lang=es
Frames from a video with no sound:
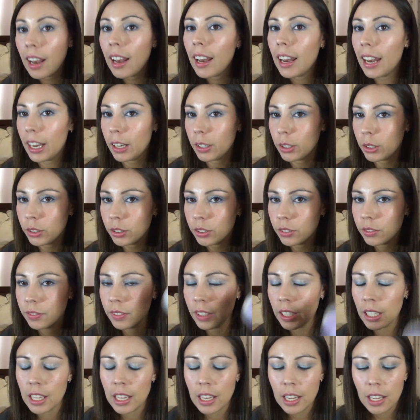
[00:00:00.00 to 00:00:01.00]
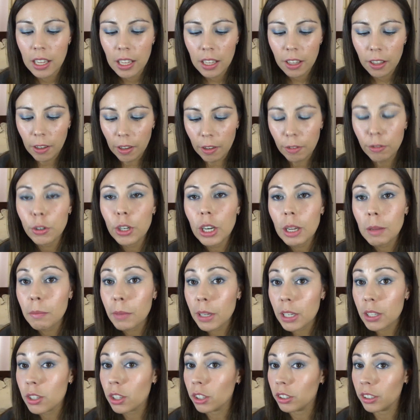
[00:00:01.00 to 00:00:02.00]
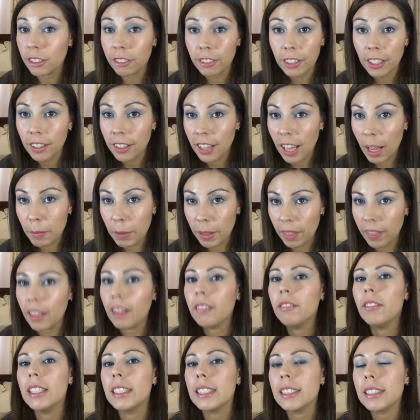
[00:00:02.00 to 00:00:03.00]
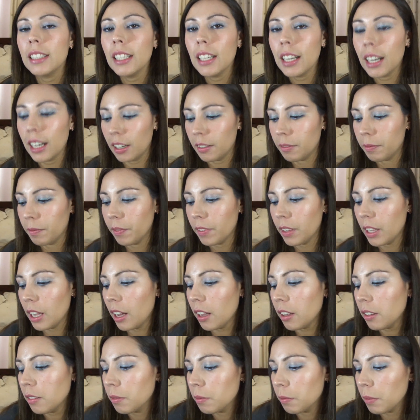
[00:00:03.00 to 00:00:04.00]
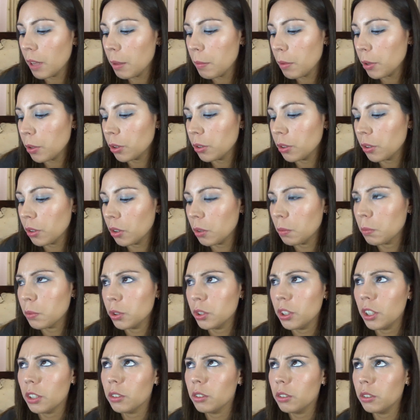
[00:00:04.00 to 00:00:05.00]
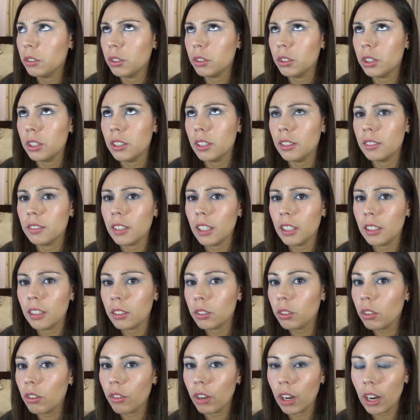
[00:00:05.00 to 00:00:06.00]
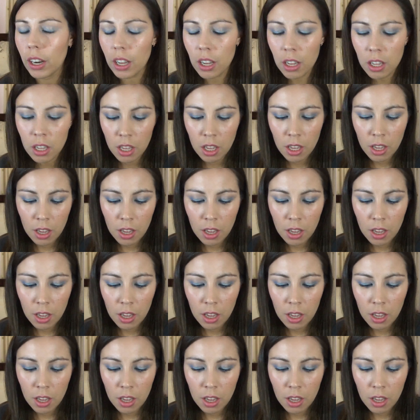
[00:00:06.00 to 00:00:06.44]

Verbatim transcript: Lejos. Fue una inversión, definitivamente, bastante cara, ¿ya? A mí me costó como 160 y tantos dólares.